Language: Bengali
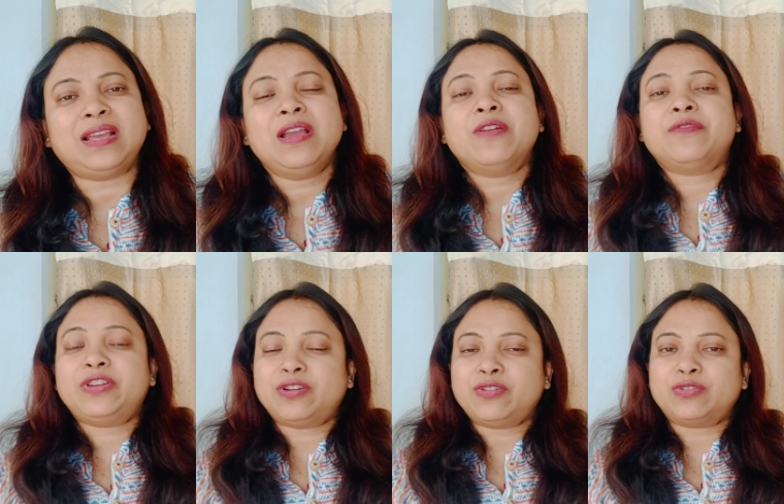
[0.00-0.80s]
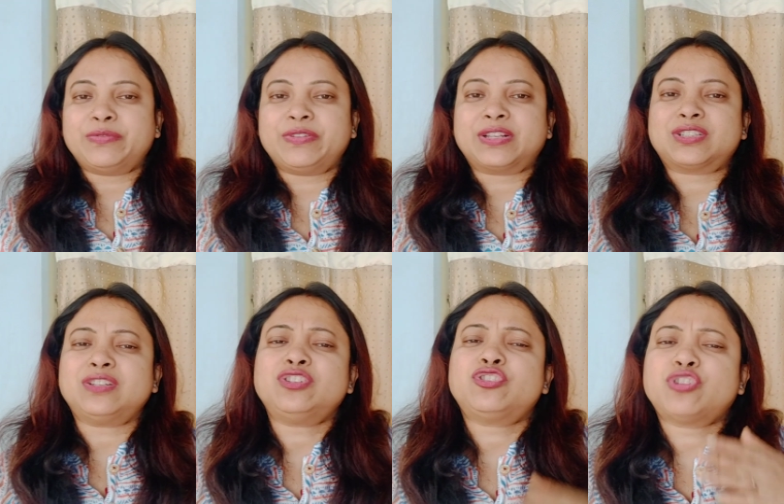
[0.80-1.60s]
যে পোর্শনগুলো
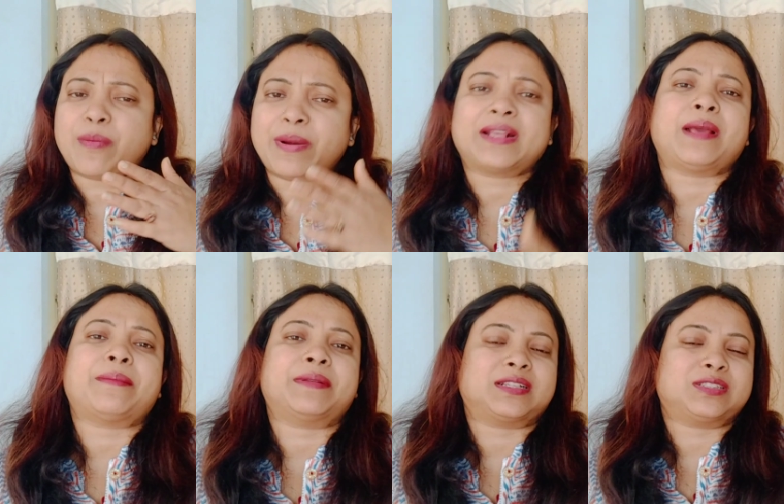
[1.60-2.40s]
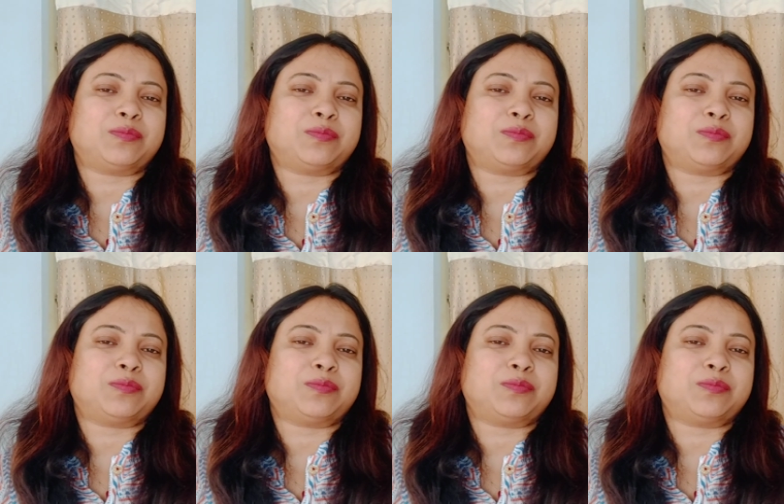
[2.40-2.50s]
এর সমস্যা আছে